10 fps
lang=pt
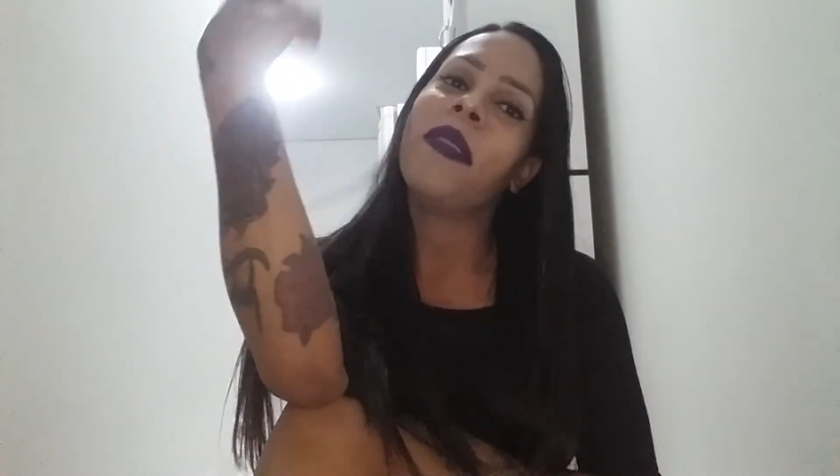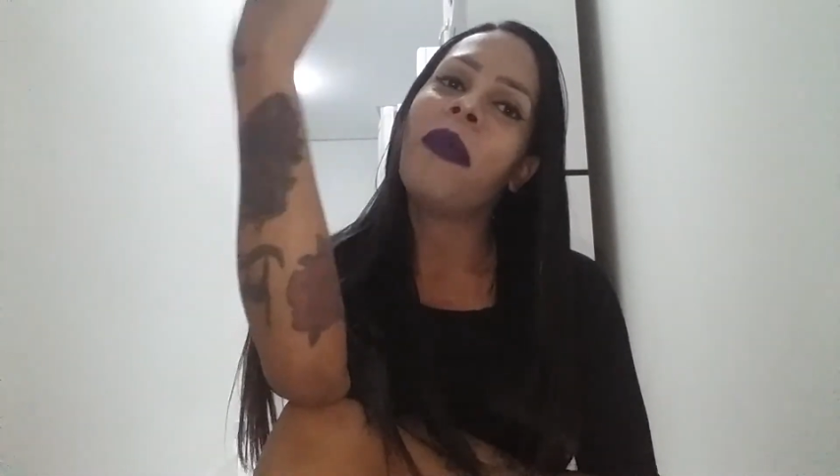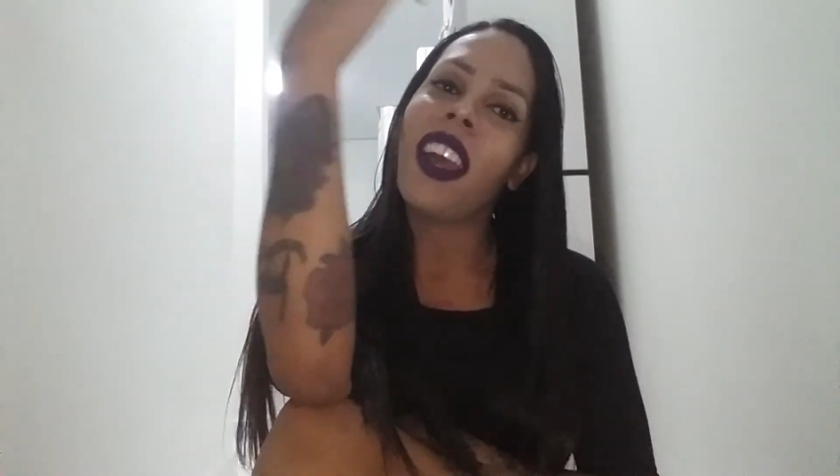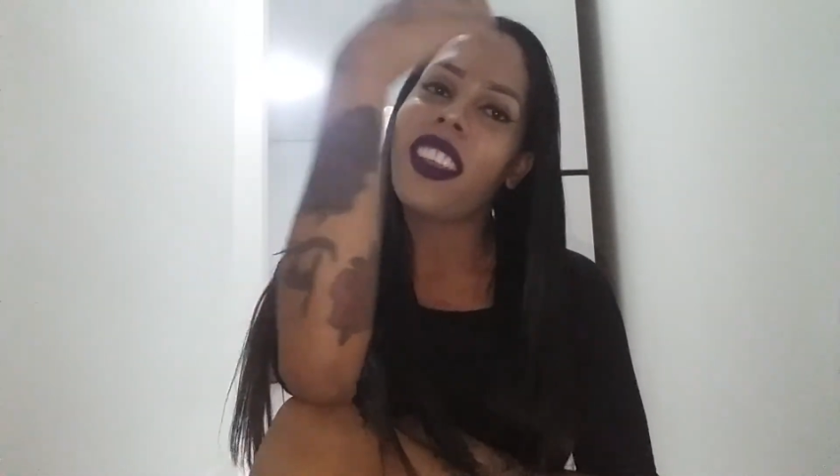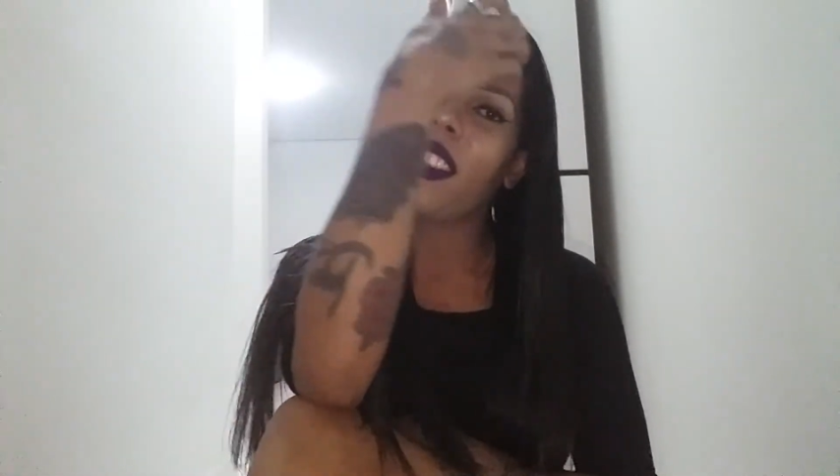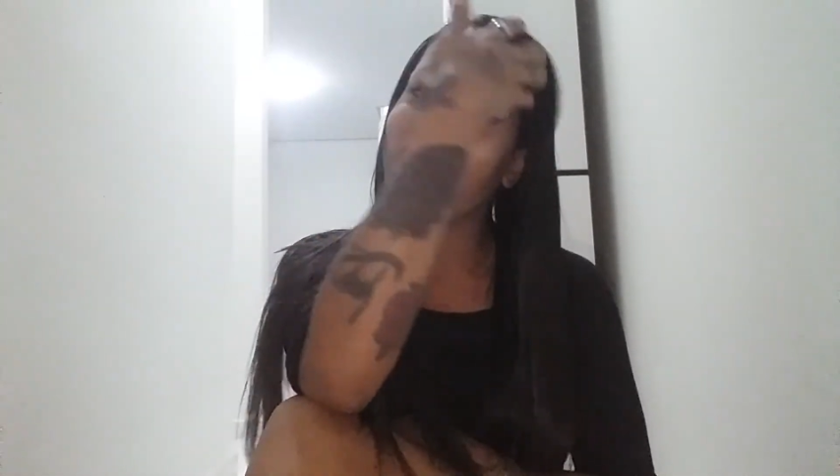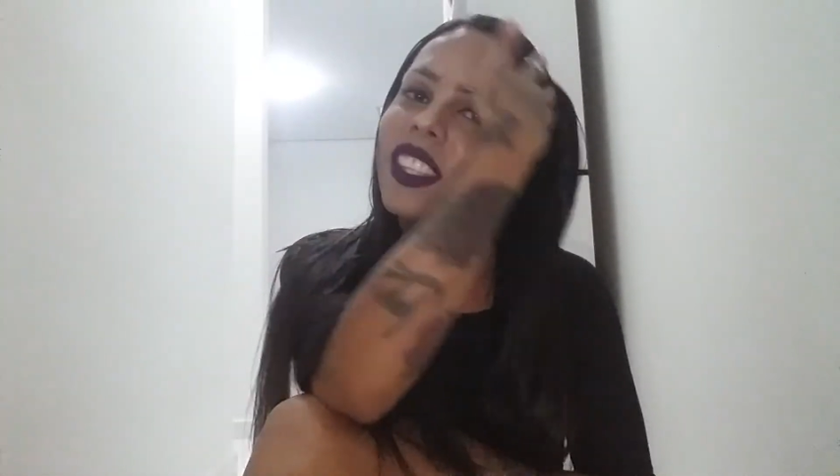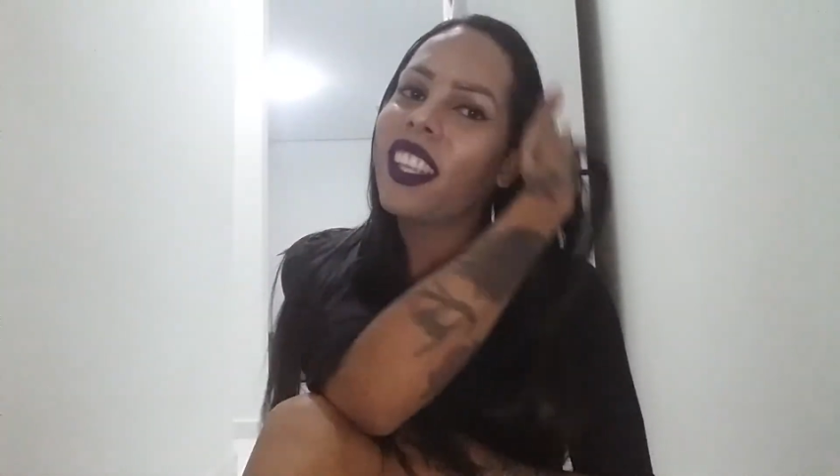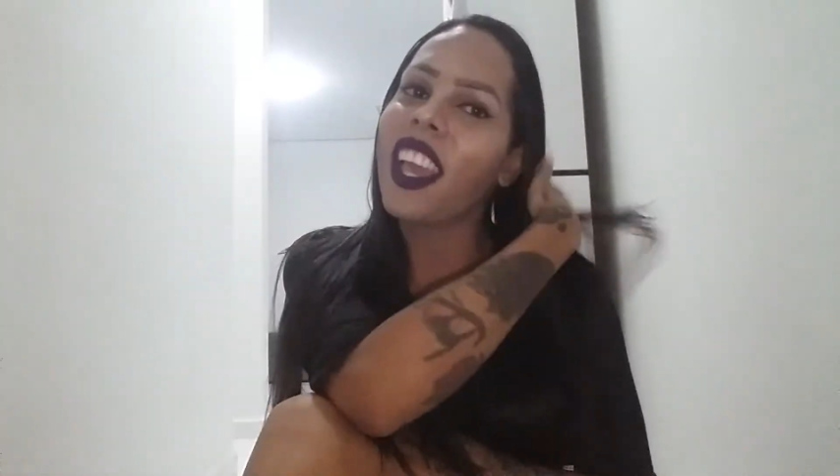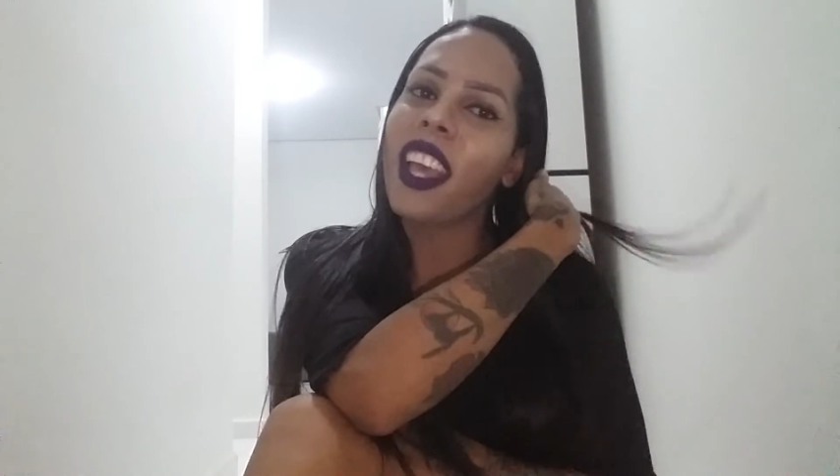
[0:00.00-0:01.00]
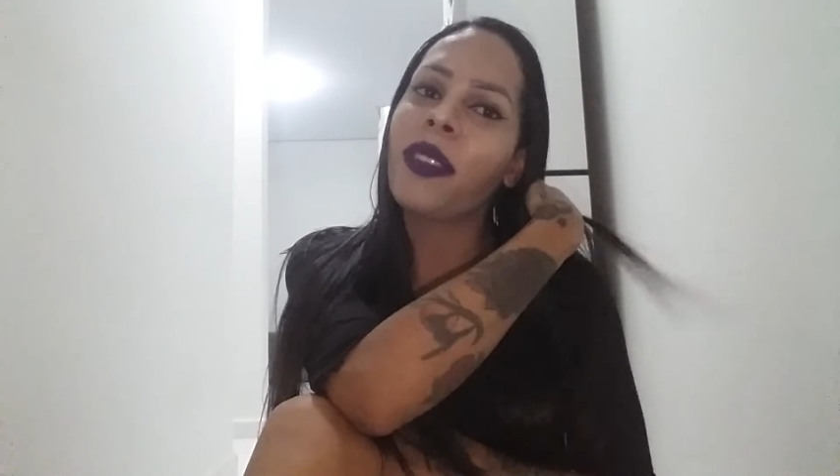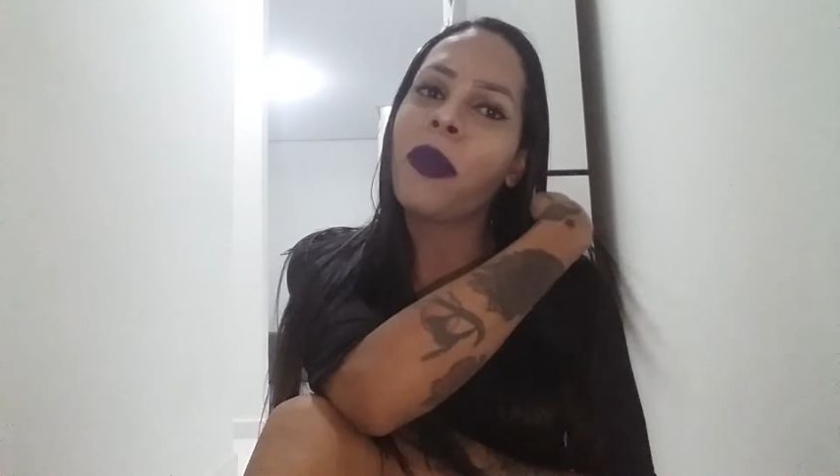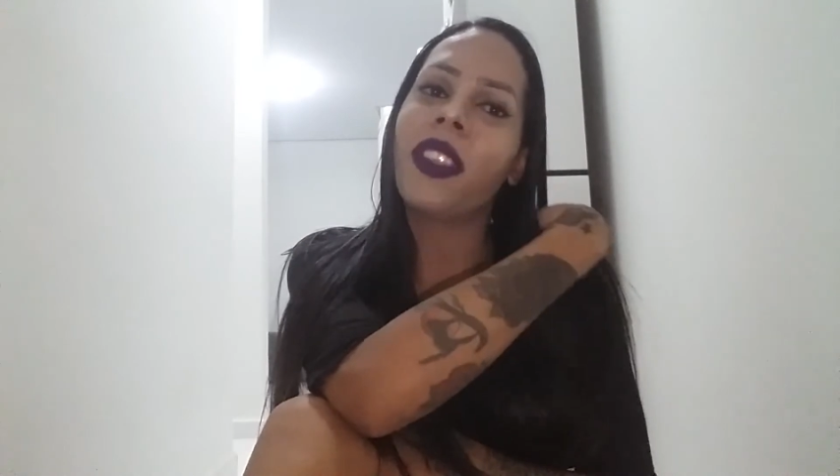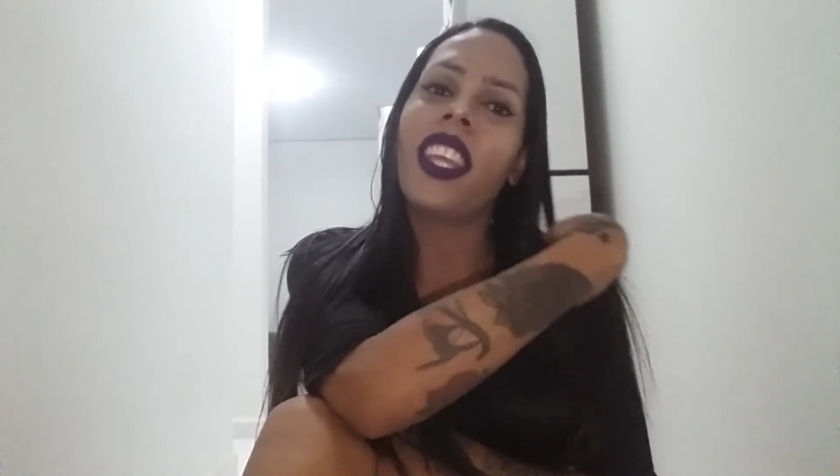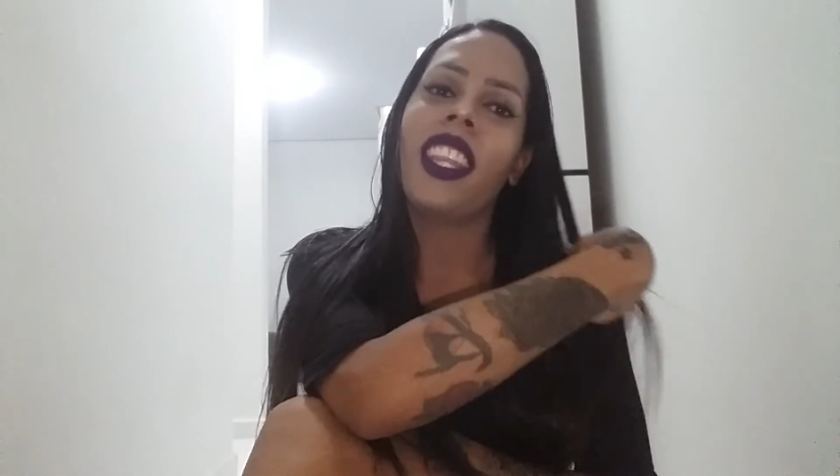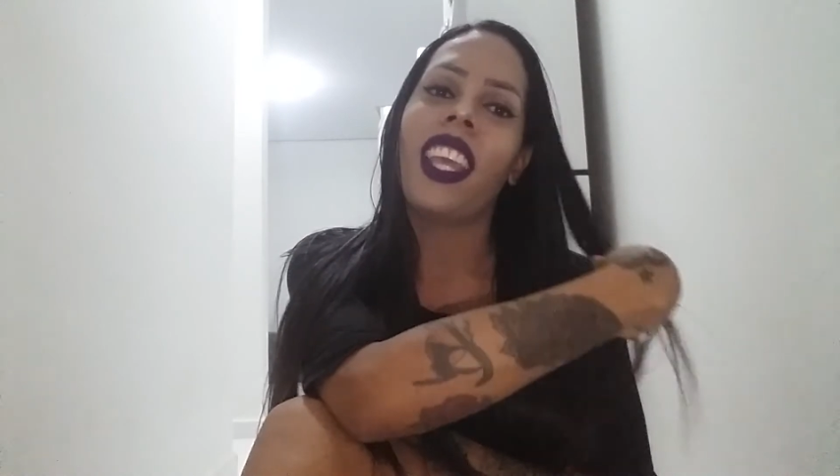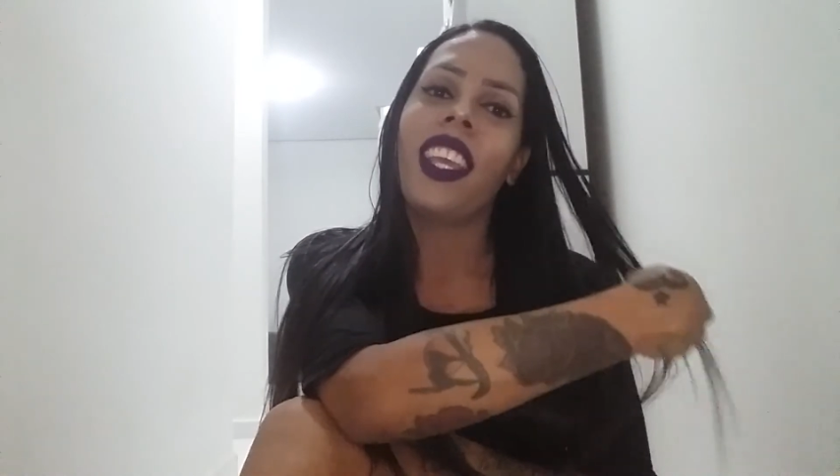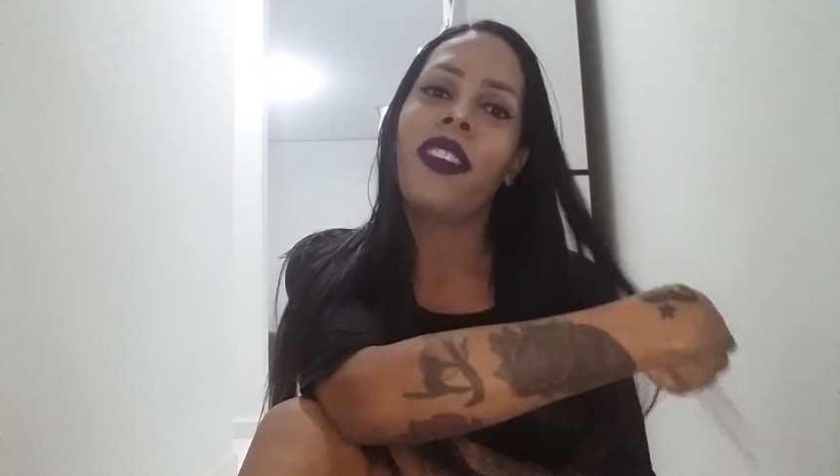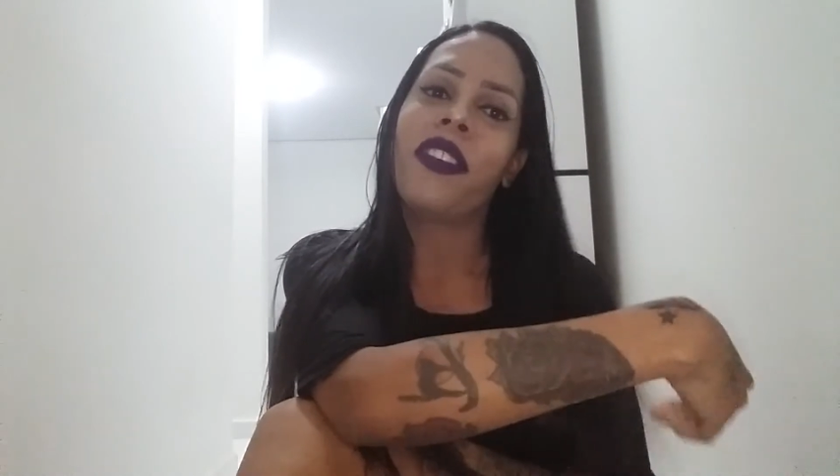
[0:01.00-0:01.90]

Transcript: Mas eu disse que ia responder, né?